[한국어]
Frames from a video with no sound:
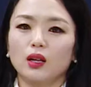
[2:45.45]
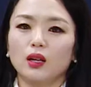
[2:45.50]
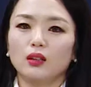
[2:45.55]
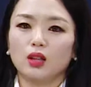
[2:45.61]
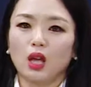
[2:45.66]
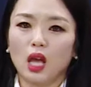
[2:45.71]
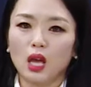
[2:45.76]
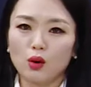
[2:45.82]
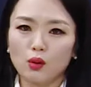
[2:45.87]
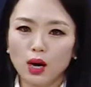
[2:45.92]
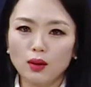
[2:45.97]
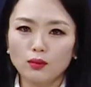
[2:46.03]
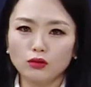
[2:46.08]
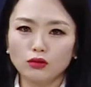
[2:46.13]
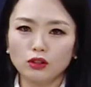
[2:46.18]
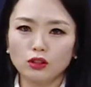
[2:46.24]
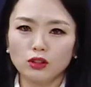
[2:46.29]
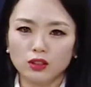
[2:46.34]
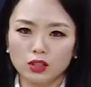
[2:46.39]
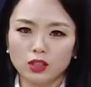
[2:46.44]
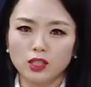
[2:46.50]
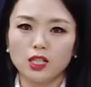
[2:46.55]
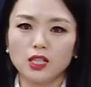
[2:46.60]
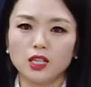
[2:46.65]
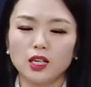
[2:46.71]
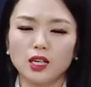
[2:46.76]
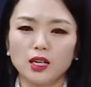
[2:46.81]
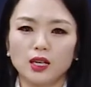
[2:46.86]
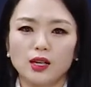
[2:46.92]
대화문은
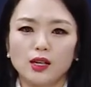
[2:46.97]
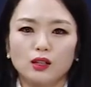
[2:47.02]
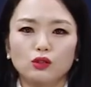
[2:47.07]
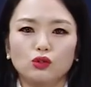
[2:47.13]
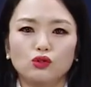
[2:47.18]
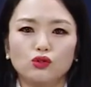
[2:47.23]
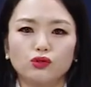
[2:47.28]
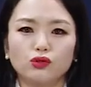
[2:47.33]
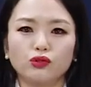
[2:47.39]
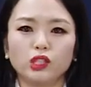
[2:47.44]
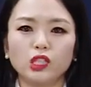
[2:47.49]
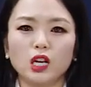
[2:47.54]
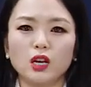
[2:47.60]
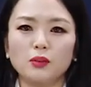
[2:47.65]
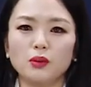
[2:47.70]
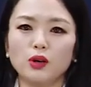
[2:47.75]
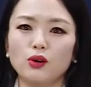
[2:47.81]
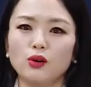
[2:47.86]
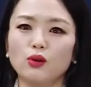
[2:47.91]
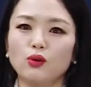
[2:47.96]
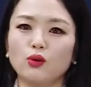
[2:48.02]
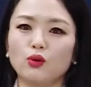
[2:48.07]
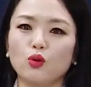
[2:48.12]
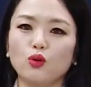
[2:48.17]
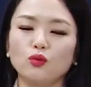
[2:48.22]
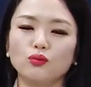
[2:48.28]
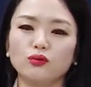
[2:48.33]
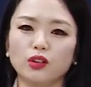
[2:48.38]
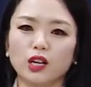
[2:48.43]
특히 주제별로
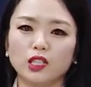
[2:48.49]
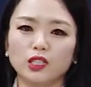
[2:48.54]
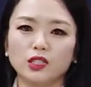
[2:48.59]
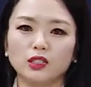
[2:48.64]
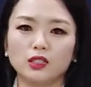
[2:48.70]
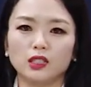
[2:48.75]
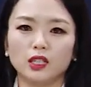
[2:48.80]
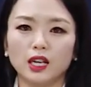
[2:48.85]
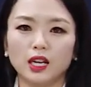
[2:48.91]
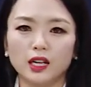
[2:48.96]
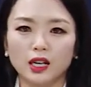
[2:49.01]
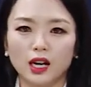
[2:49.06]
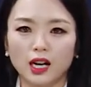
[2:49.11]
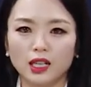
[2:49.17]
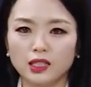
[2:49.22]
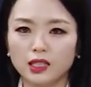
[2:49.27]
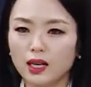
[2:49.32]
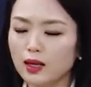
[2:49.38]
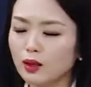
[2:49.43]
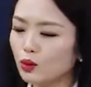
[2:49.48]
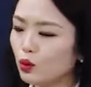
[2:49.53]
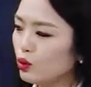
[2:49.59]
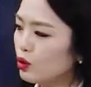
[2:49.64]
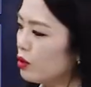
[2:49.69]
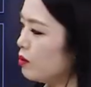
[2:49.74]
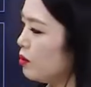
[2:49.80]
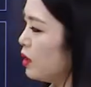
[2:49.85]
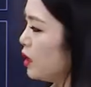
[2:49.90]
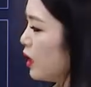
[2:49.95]
공부를 하시는 게 가장
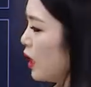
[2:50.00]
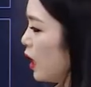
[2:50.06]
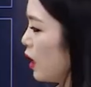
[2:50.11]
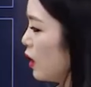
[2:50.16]
좋습니다.